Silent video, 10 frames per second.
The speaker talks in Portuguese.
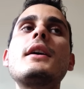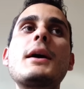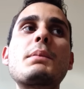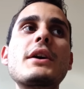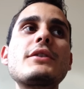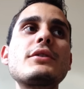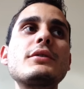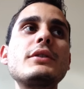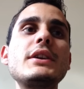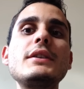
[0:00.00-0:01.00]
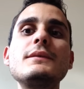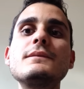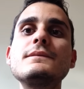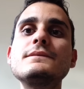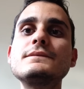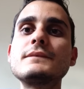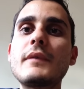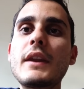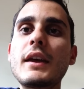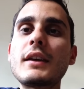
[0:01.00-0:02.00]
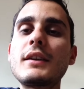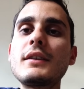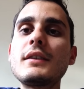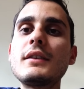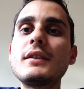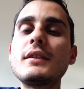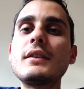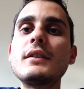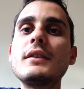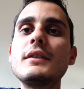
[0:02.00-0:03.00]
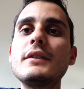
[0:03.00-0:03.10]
A parte ruim é que